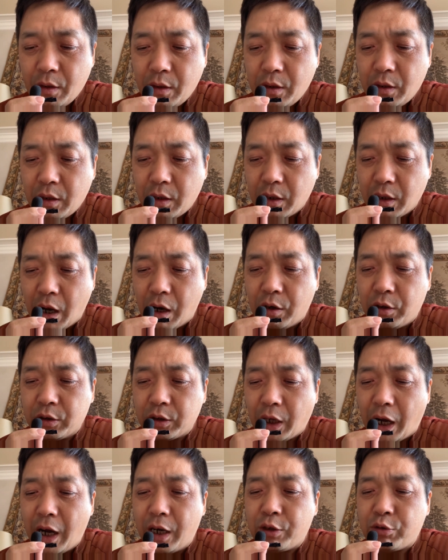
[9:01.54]
然后
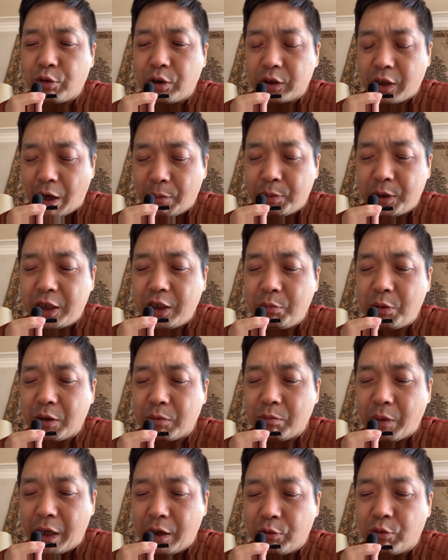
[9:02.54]
他还说，他批评
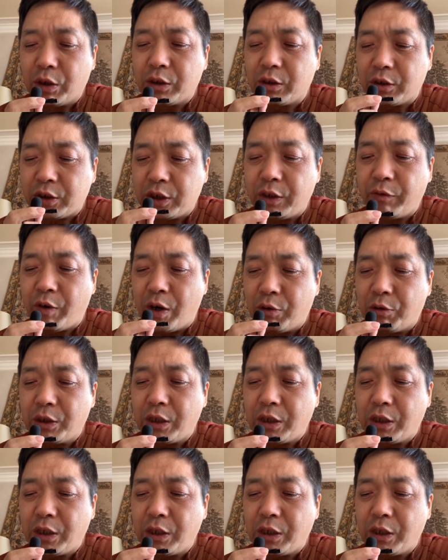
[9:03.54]
美国等西方国家